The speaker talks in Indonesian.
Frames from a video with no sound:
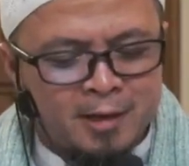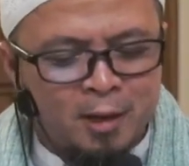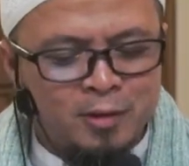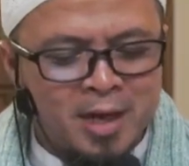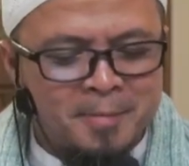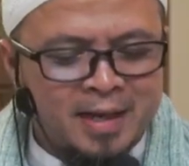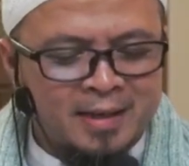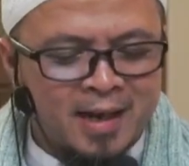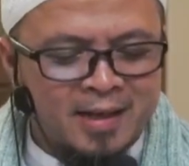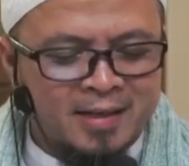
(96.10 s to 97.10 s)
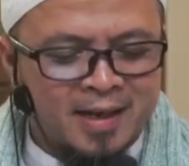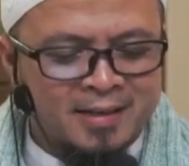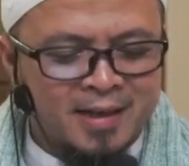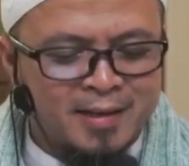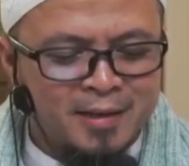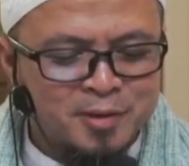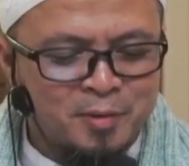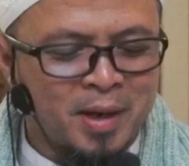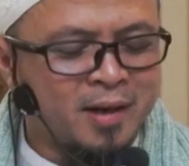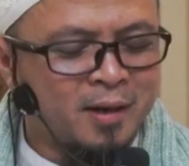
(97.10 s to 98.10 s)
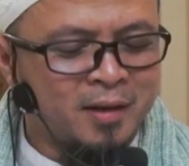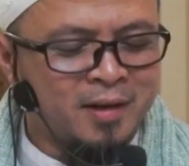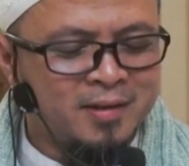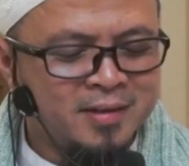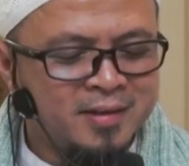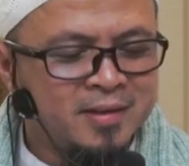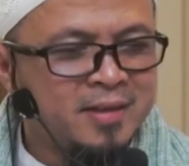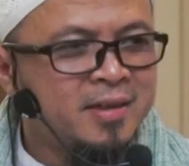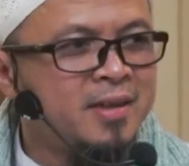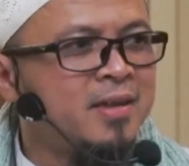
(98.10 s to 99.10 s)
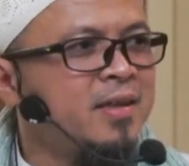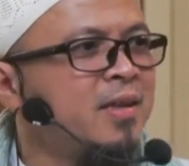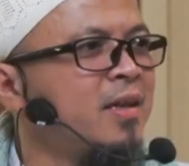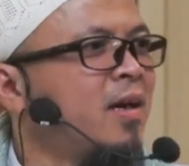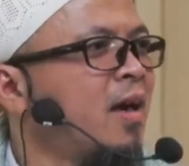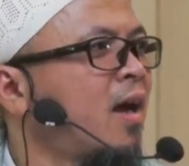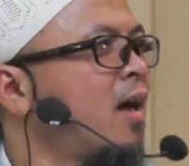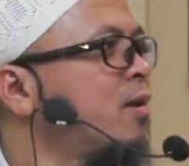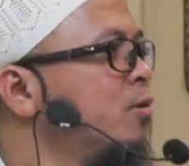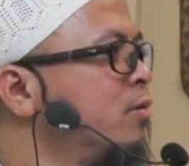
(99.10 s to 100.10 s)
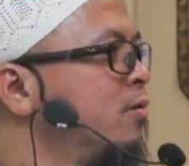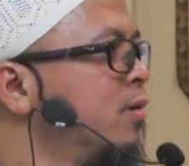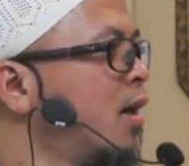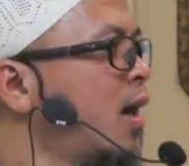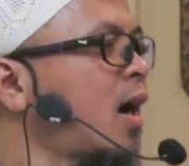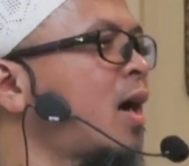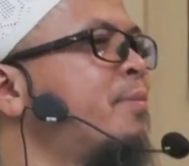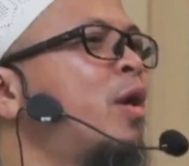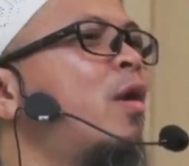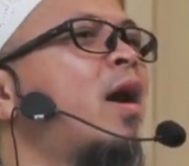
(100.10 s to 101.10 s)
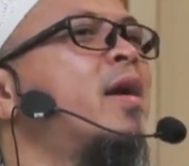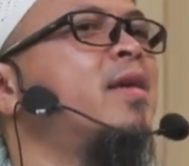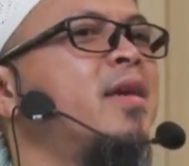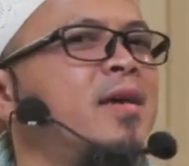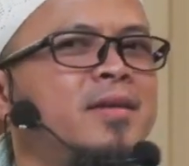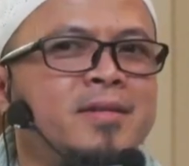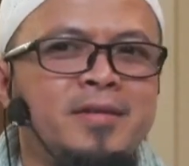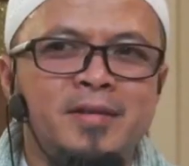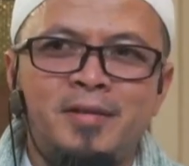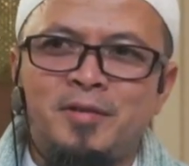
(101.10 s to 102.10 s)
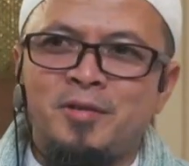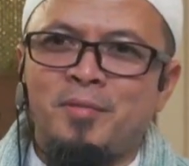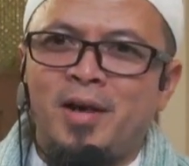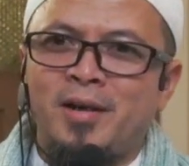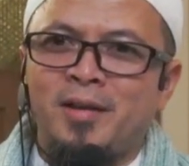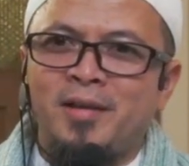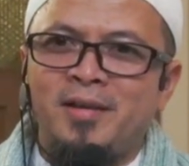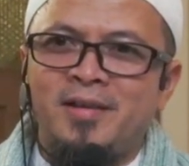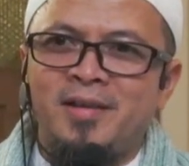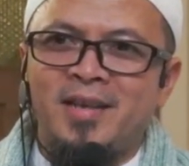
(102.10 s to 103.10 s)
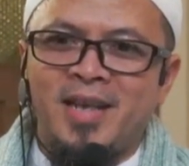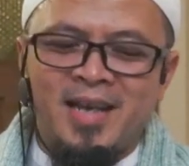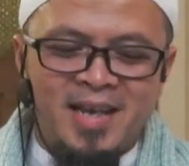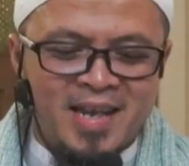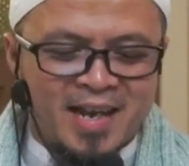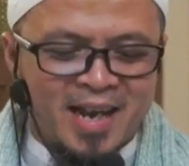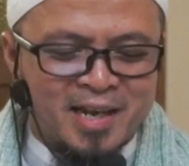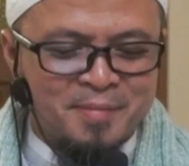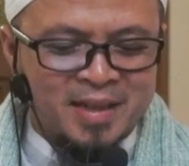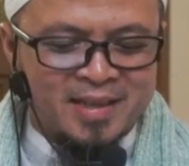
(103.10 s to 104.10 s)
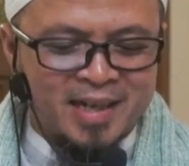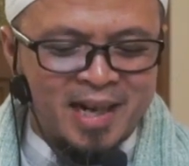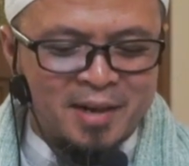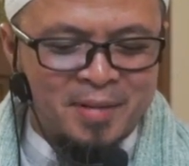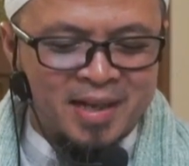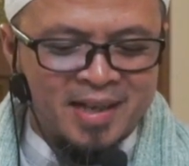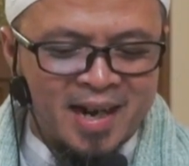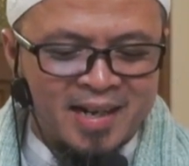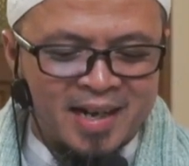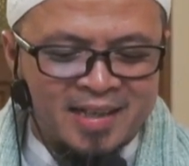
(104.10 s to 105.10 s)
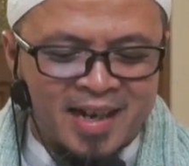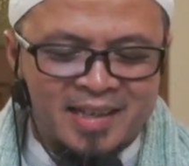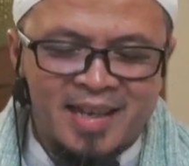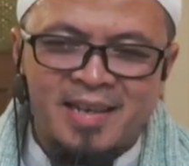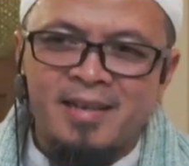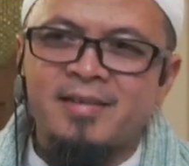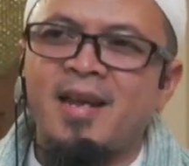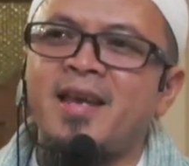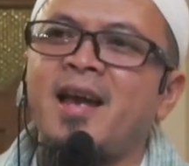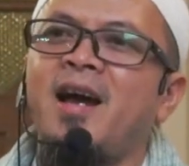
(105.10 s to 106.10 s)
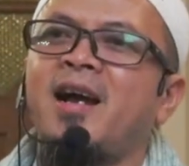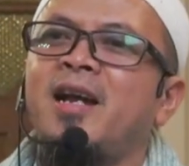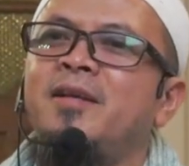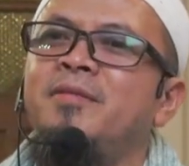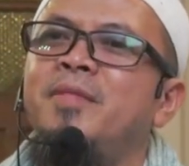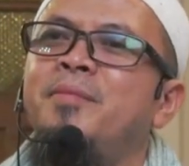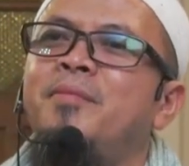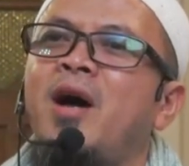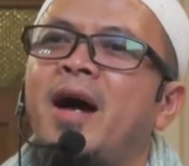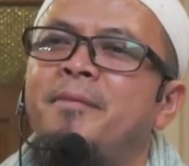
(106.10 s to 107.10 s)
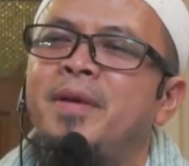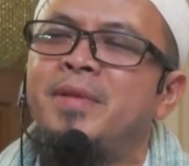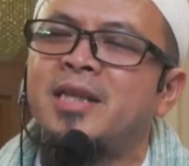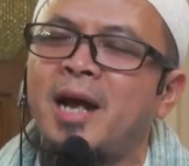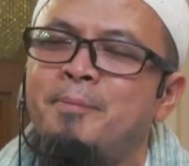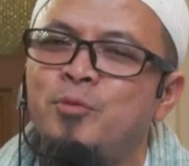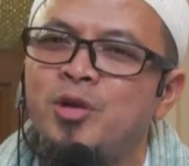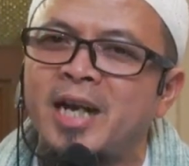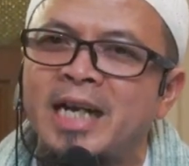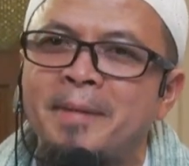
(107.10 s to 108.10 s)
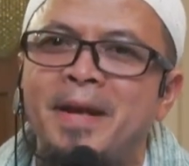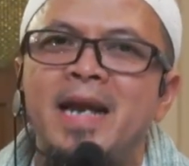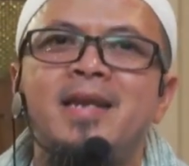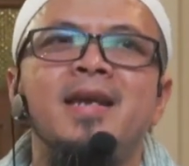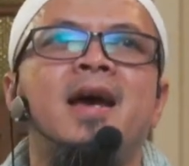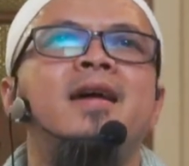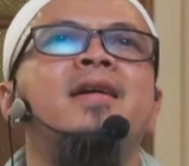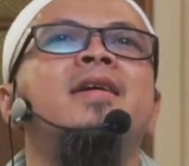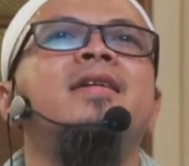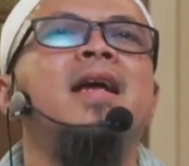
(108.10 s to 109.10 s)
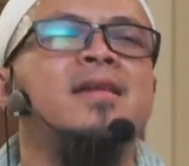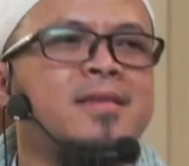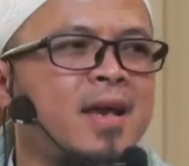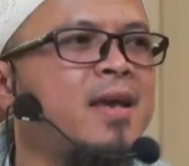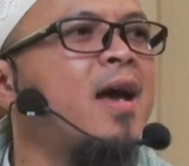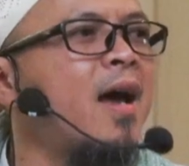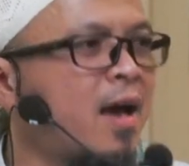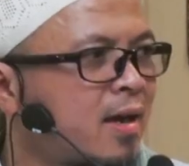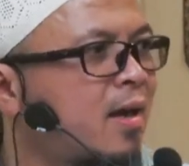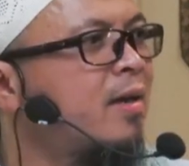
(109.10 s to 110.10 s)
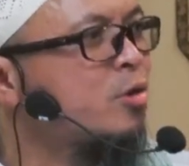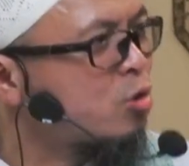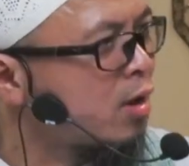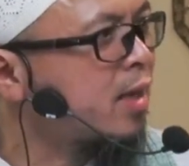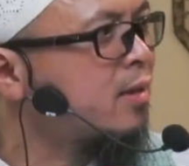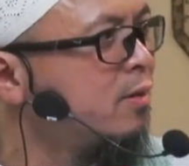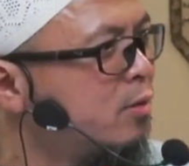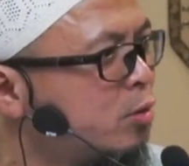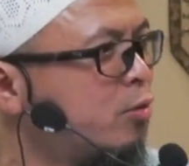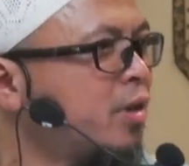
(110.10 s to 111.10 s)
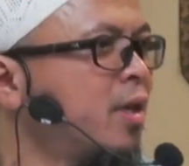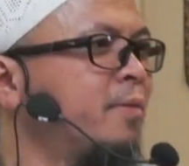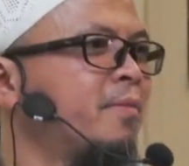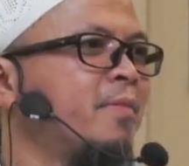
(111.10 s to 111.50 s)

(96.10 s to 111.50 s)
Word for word: Lalu dia mengatakan kata-katanya, Subhanallah, aku akan mendoakan dia. Subhanallah Iya, kalimatnya dengan mengatakan kata-katanya, saya akan meminta ampunkan kepada dia dan saya akan sholat untuknya.